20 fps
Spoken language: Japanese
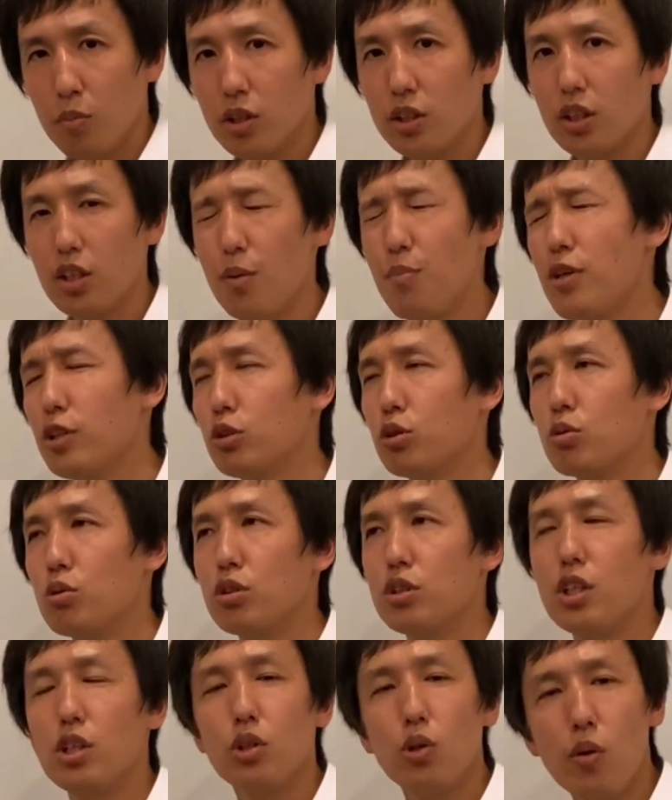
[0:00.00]
まあ、ただまあ
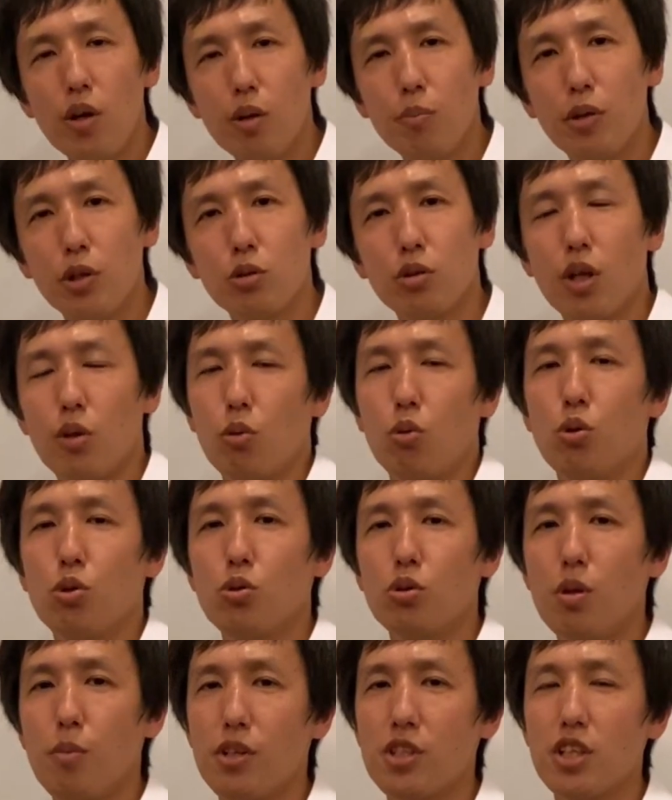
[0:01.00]
作ってるのは、まあ、ユタの工
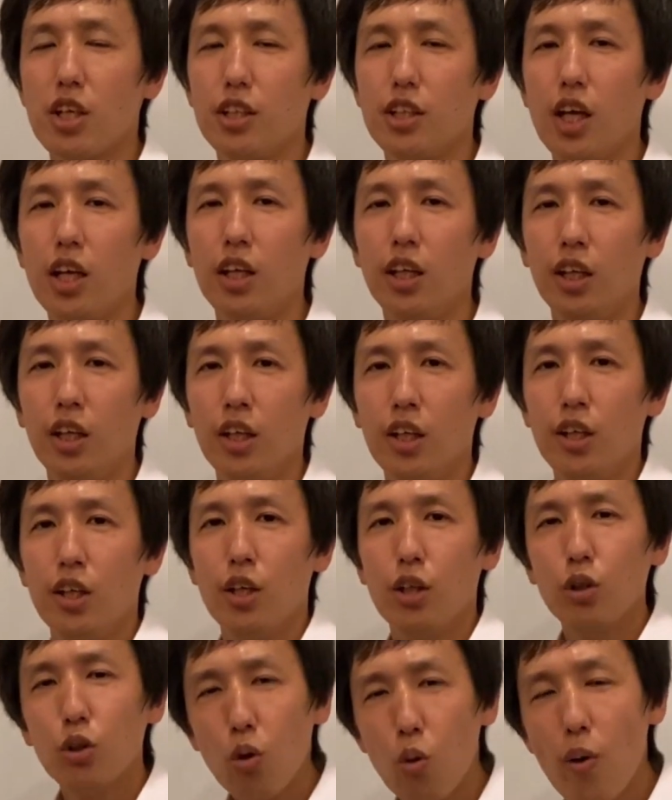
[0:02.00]
場で間違いない
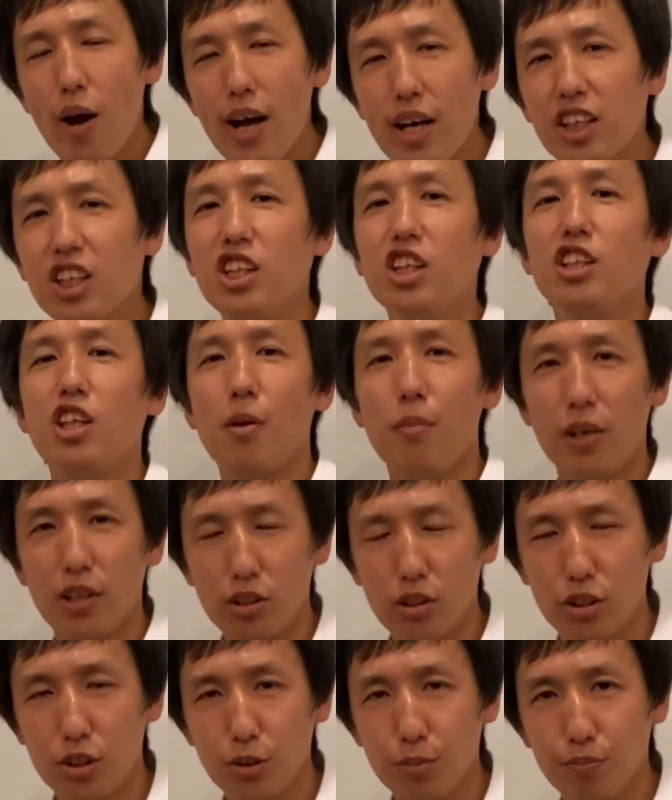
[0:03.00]
とは聞いてま
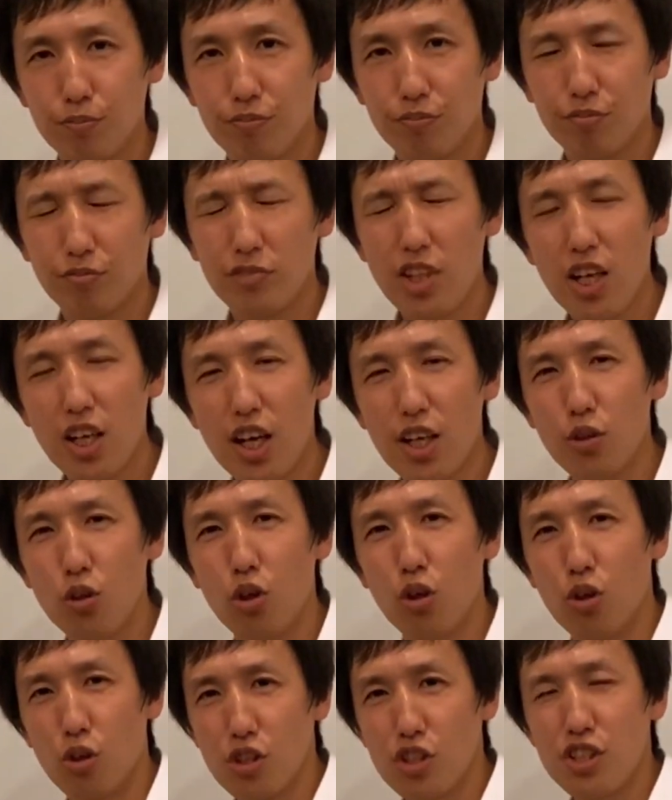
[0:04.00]
す。なんかあ
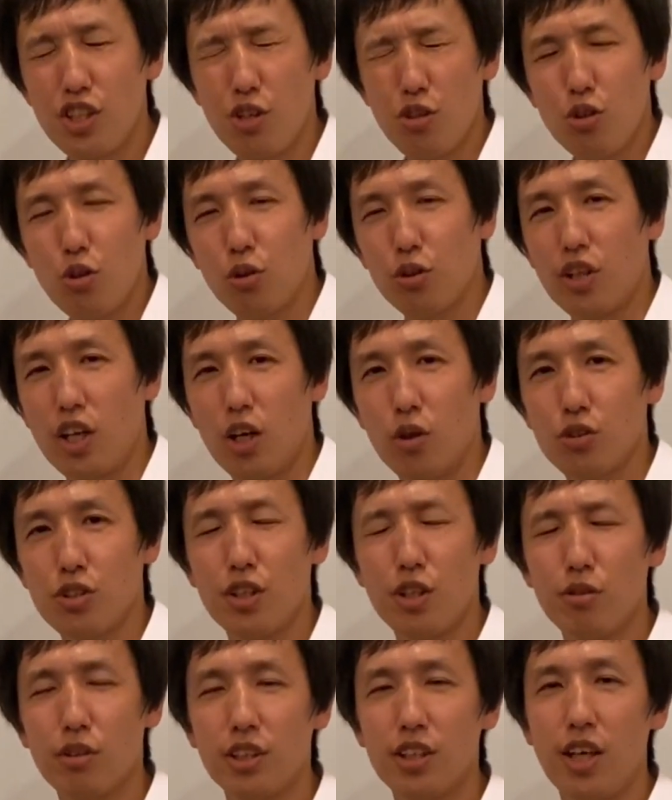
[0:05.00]
の知ってる人おったら
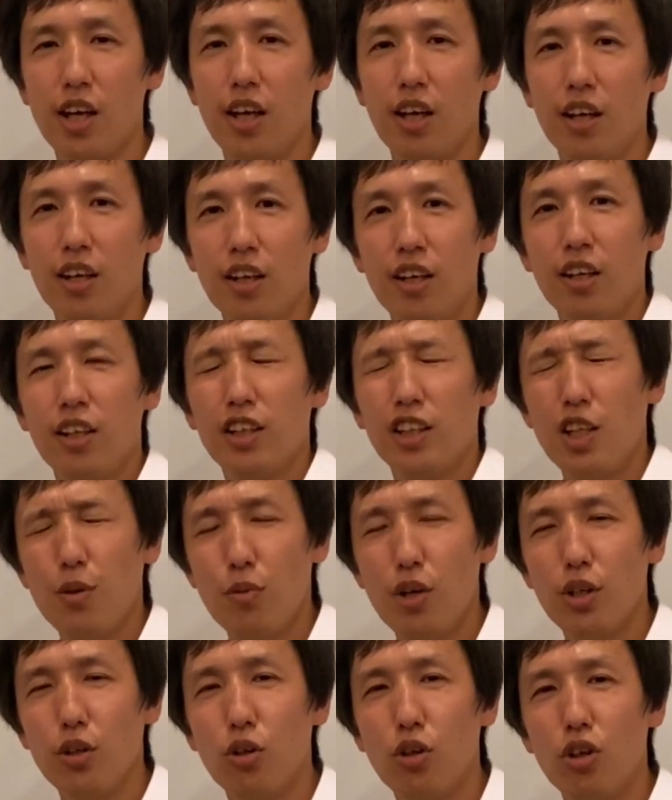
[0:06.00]
教えてください。で
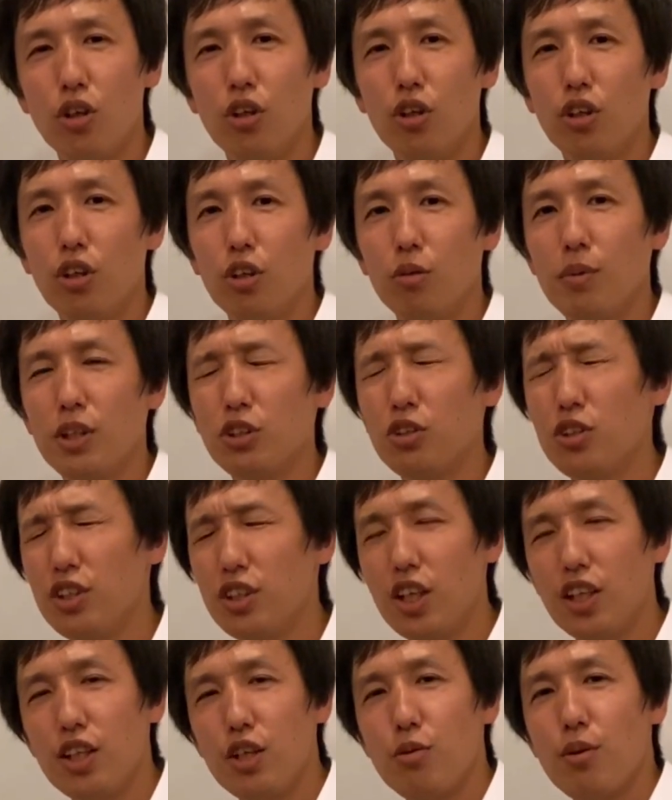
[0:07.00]
もあの、まあ、
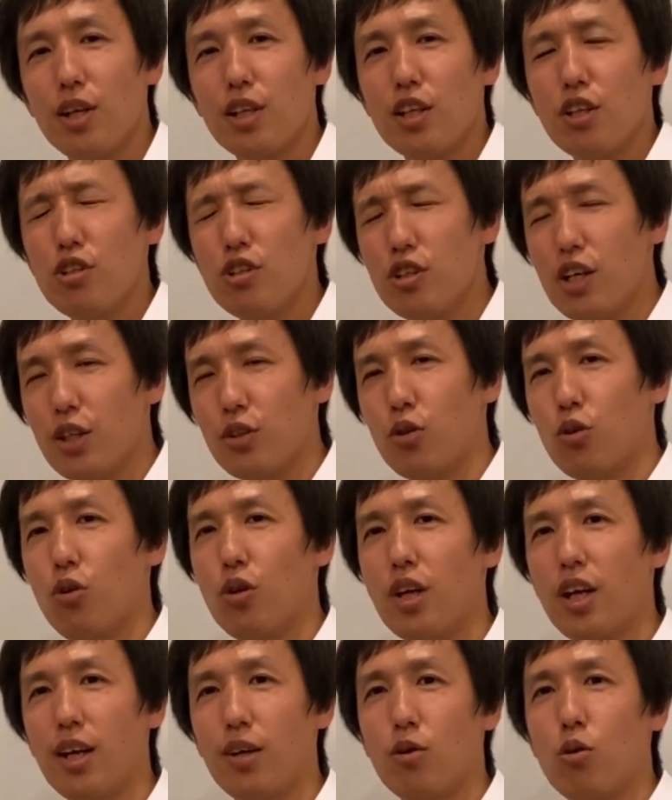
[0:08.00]
ツイッターで言われてるあの
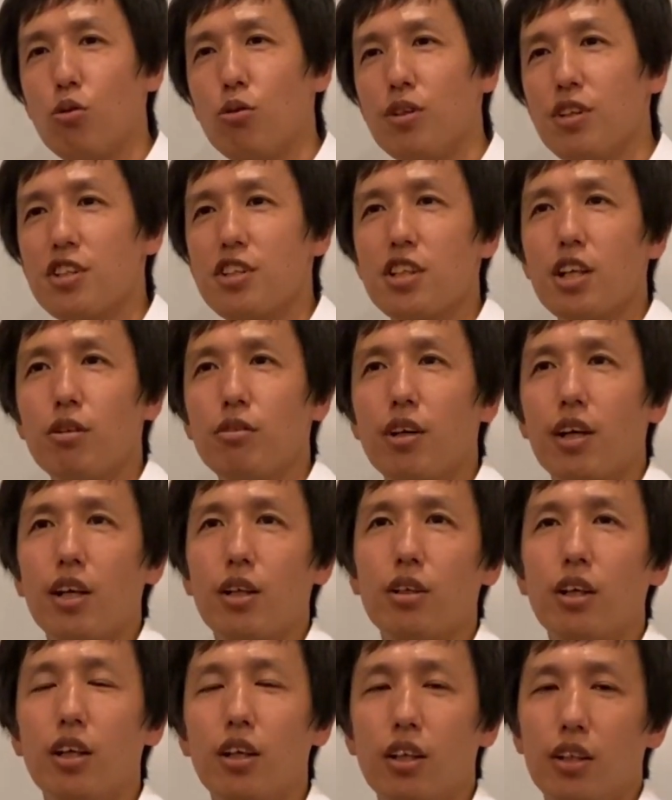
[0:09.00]
これ刻印違うか
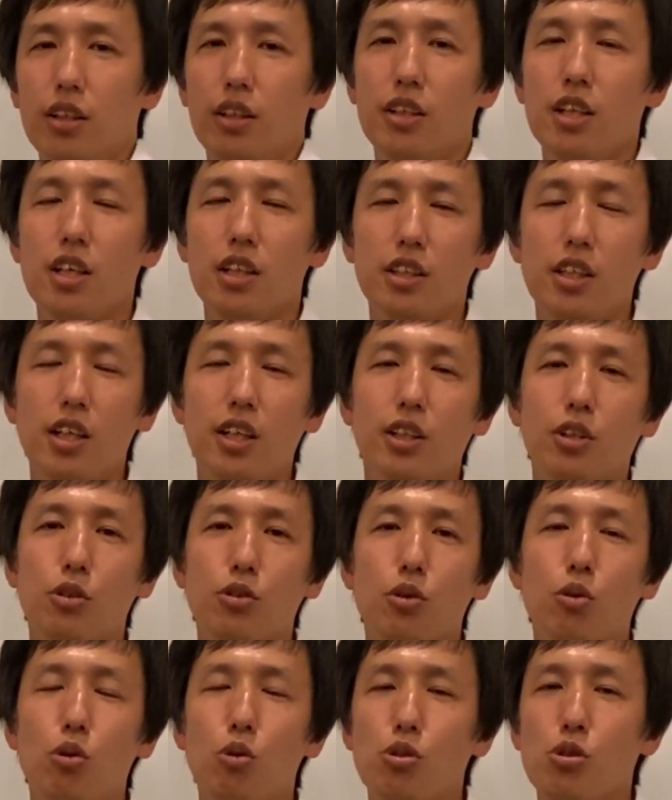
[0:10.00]
ら、ね、
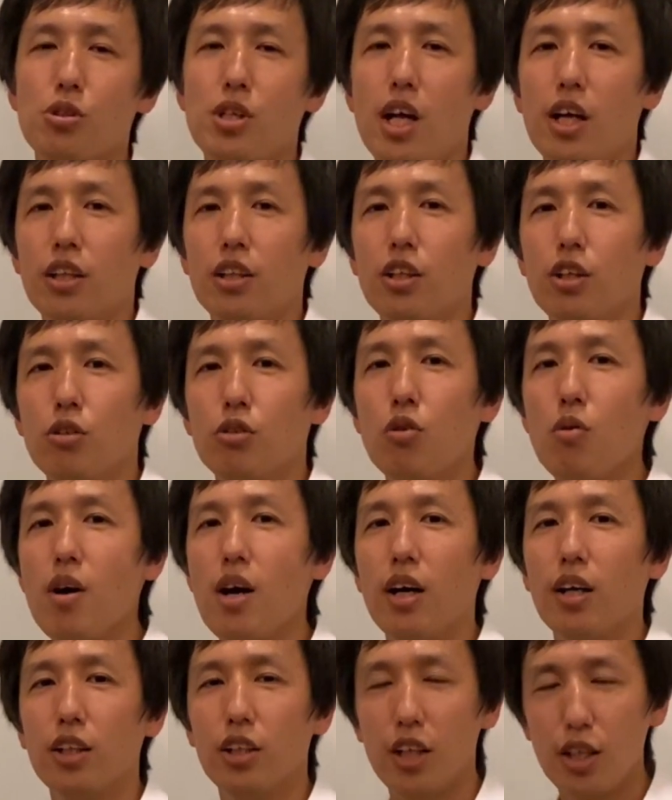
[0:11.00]
サンアントニオ工場だっていうの
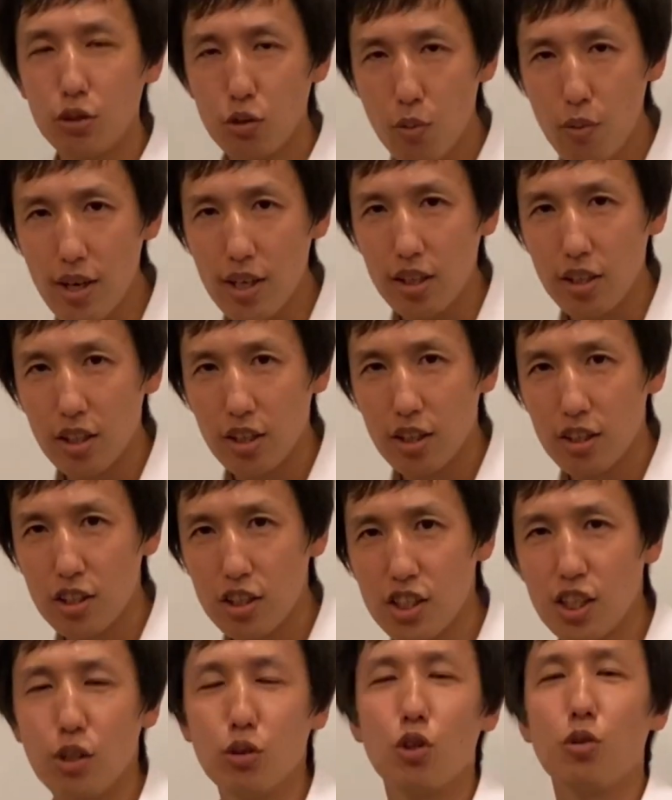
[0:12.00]
は、まあ、それは
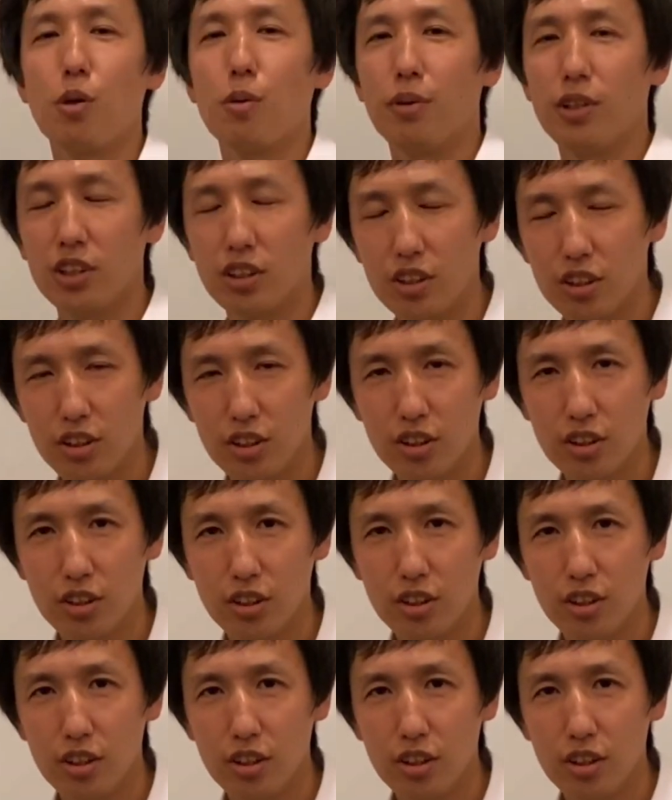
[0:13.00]
違うと思います。